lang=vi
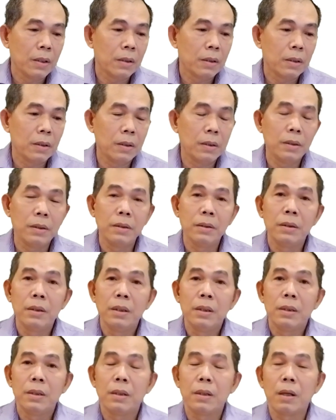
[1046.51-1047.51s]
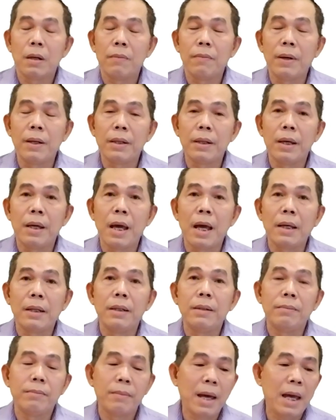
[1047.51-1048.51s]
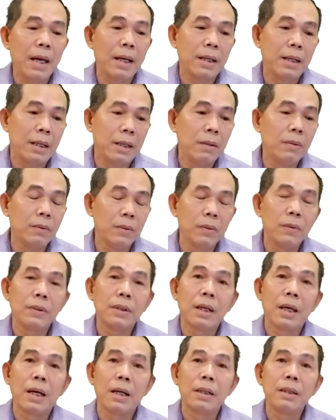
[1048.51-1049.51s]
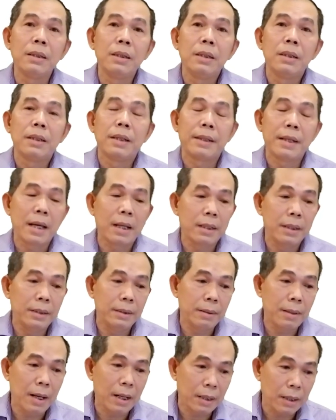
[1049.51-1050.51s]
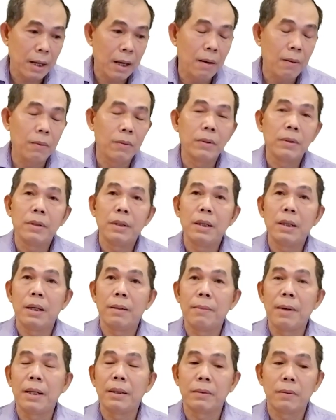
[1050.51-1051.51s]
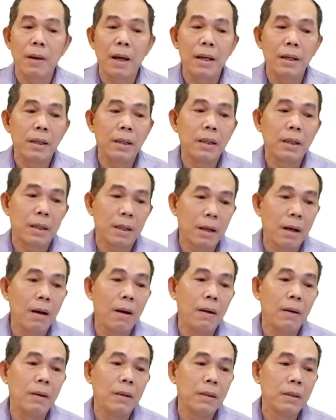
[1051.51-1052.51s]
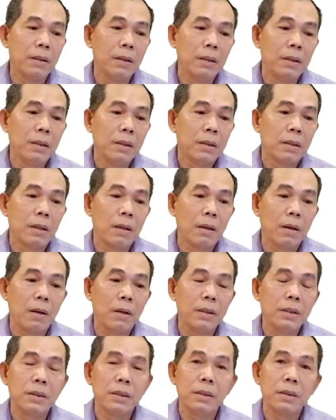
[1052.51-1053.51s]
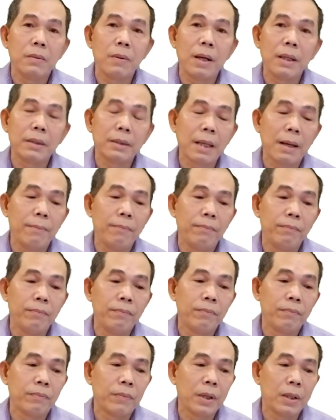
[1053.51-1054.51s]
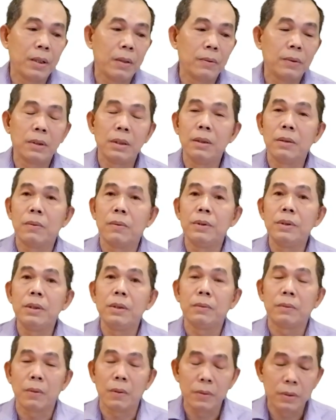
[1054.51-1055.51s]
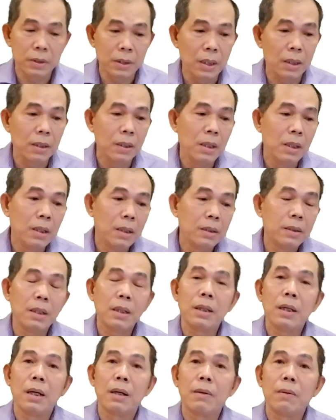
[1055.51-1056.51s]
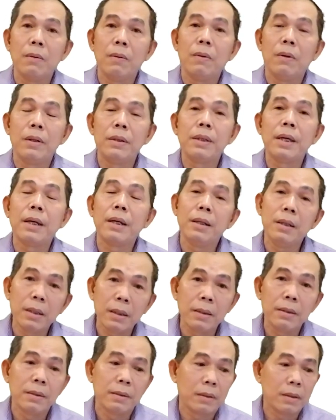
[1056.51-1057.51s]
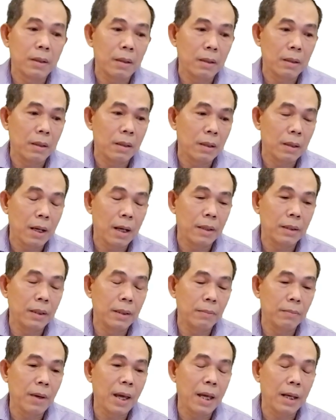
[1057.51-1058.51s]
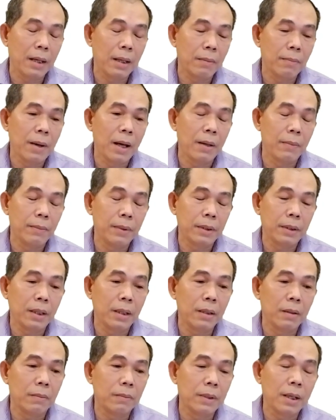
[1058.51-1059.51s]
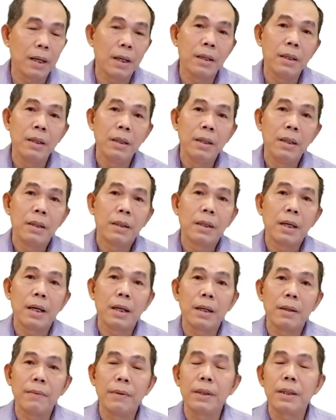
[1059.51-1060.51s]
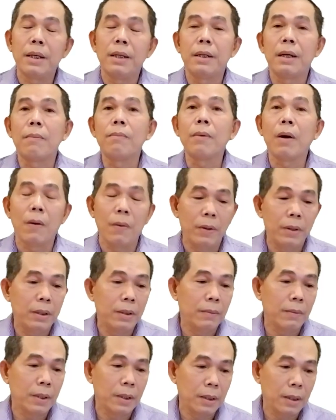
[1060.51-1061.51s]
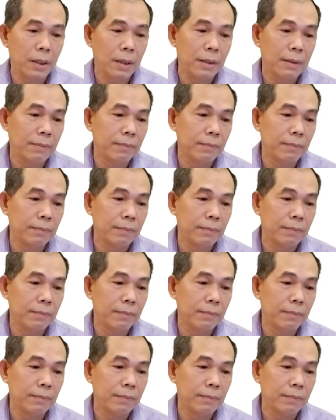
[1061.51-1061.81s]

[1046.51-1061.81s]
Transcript: rồi do đó vấn đề an ninh mạng là luôn luôn là, là đặt lên đằng đầu đây là bài toán rất là khó đòi hỏi sự quan tâm và đầu tư của nhiều tổ chức nhất là của nhà nước đó. an ninh mạng các bạn biết thấy cũng là đang là vấn đề nóng hổi đó các bạn nhé